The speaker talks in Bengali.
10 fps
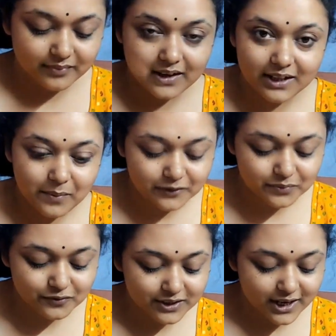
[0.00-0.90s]
দেখতেই পাচ্ছ
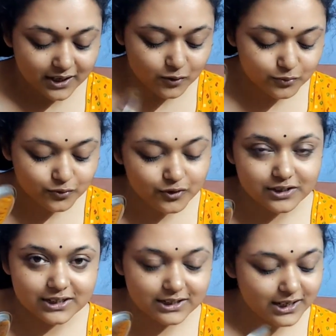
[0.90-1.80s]
দিয়ে একটা খুব সুন্দর
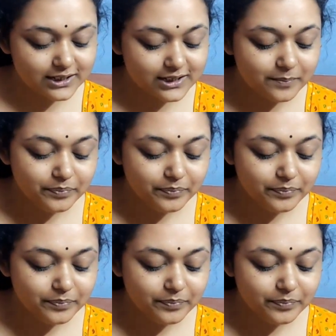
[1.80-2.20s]
জিনিস দিয়েছে